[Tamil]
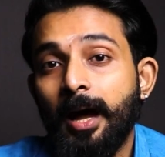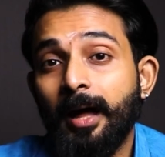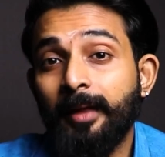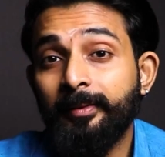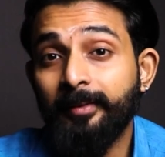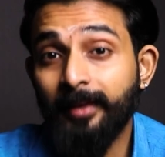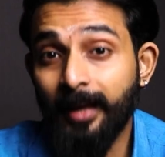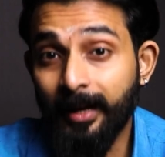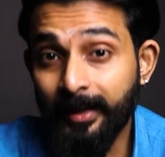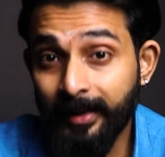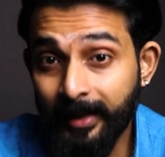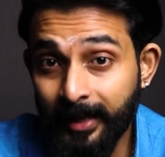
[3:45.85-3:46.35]

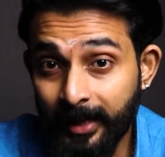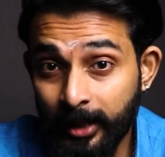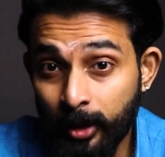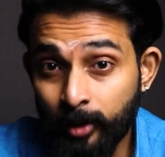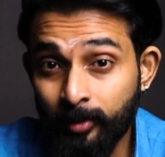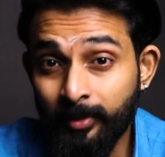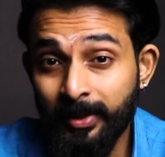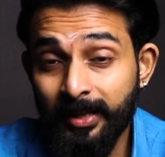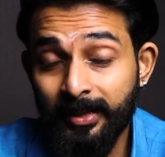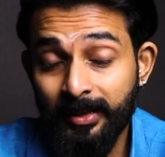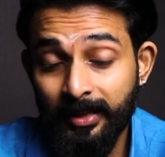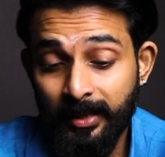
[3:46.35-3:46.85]
அந்
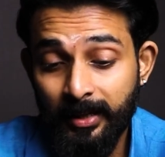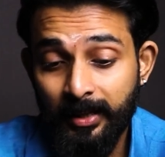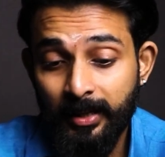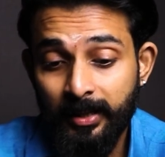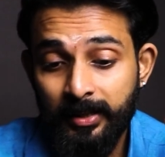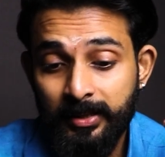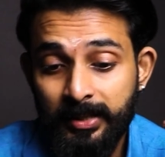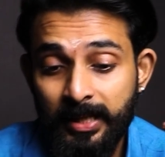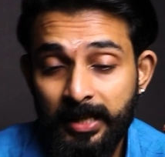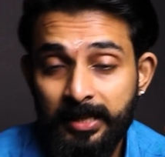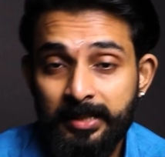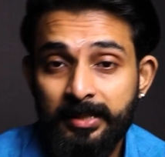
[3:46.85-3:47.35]
அங்கேயும் இந்த
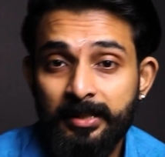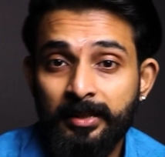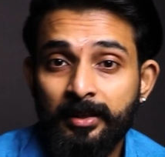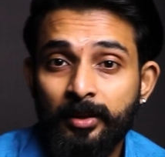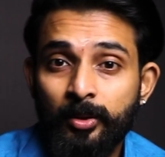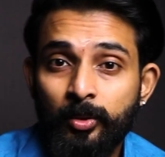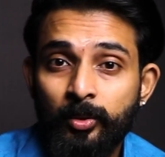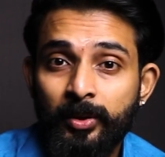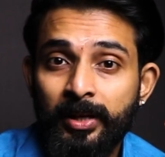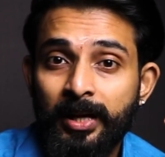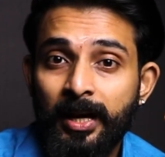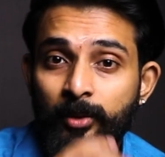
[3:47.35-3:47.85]

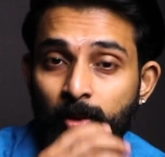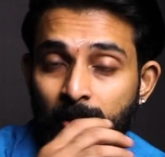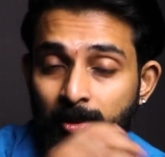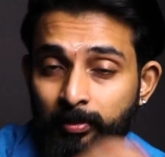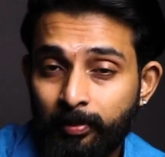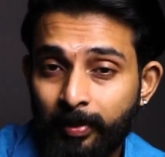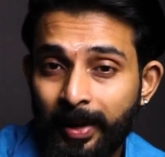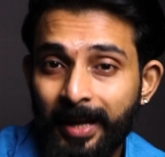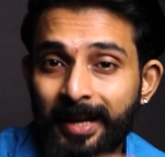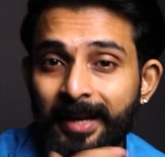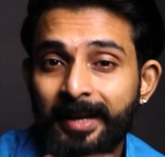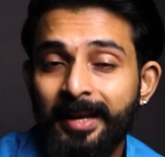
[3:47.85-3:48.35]
ஜெயிச்சிருக்கக்கூடிய அதோட
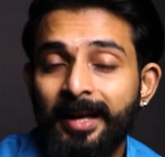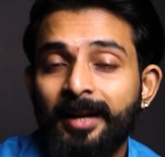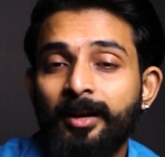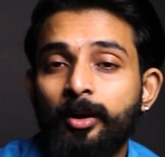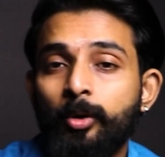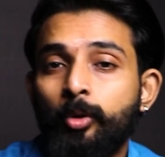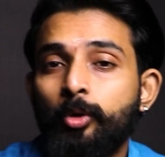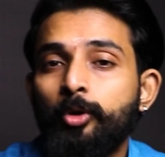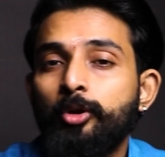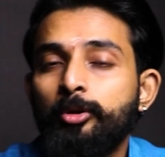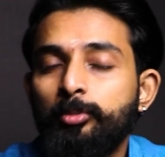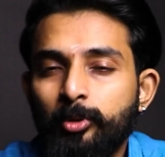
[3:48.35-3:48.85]
பலனை
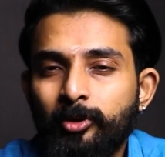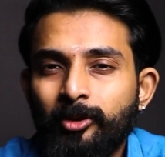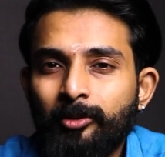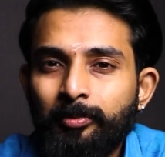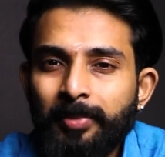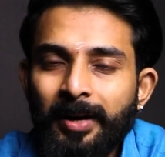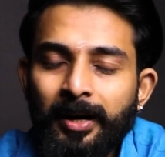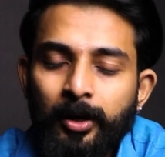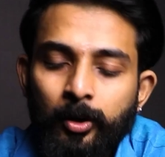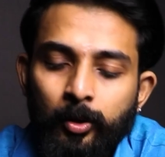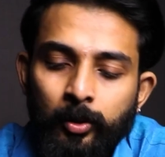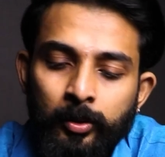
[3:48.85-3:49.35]
அங்கே கொண்டு போக
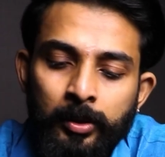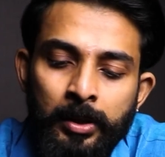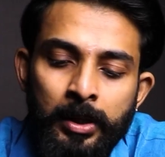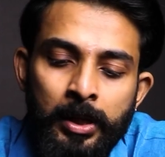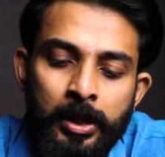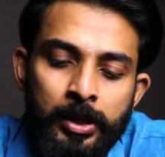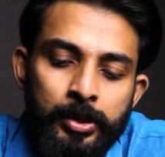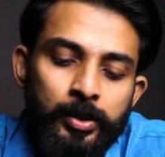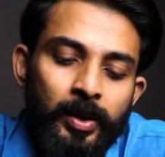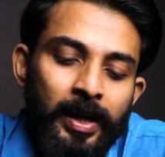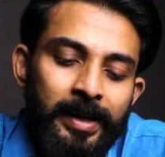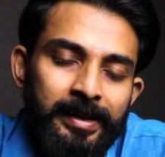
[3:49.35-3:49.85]
பார்ப்போம்
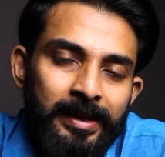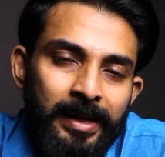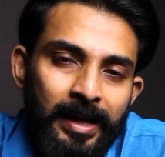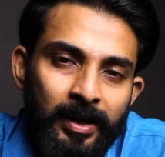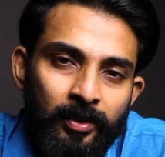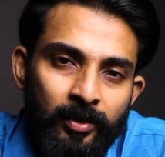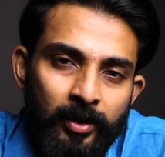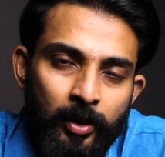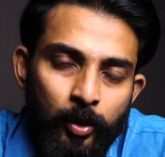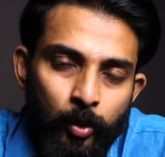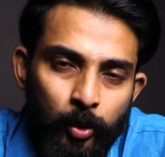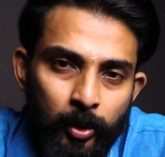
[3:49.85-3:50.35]
ஸோ அதில்
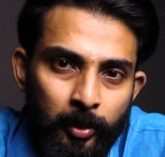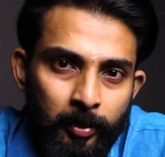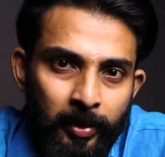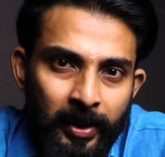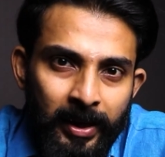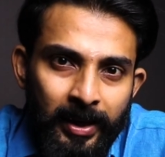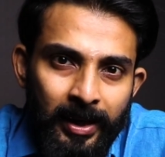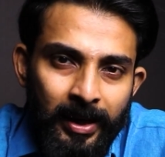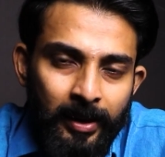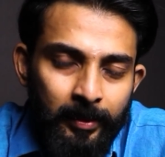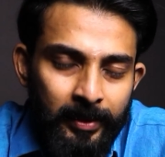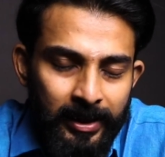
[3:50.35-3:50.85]
அவங்க
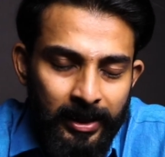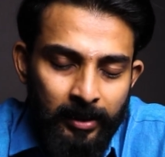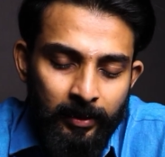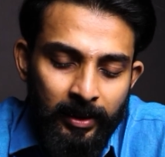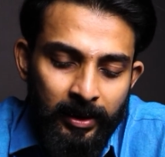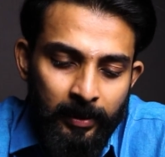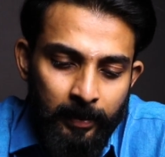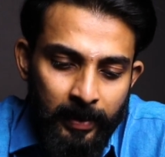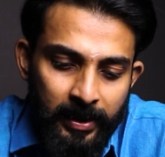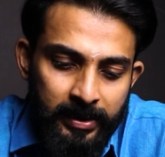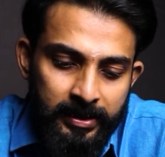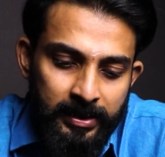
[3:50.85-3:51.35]
கொடுப்பேன் அப்படிங்கிற
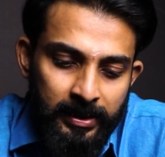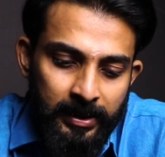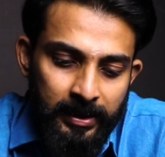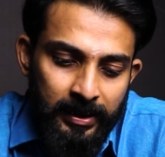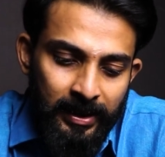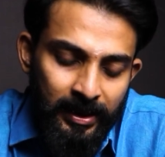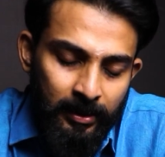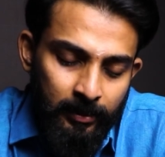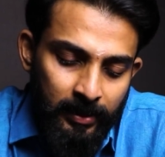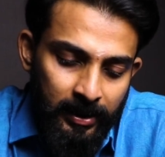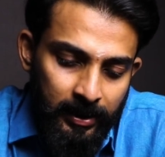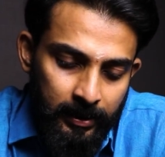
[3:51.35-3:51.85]
மாதிரி
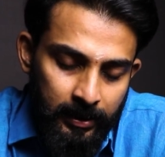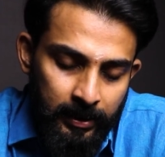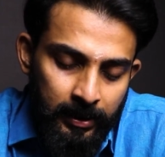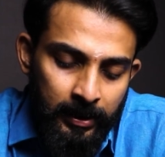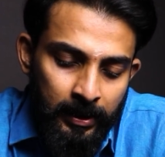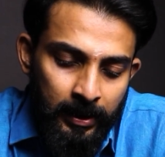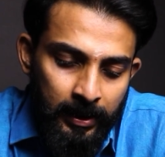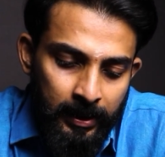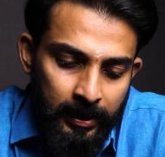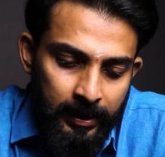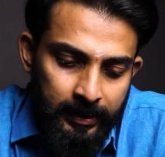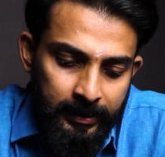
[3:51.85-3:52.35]
பேசியிருக்கிறதா நமக்கு
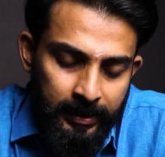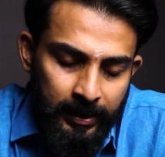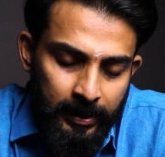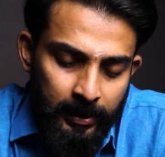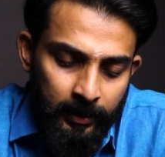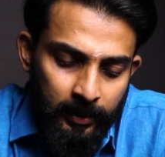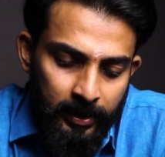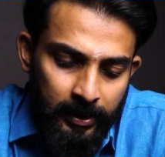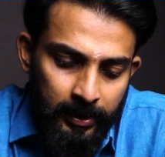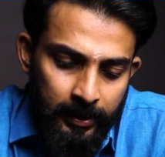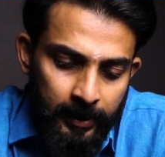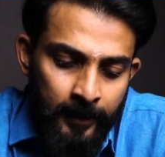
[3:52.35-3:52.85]
தெரிய
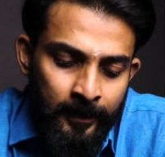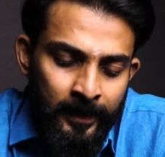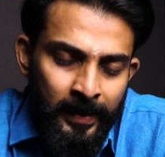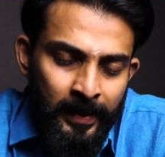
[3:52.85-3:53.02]
வருது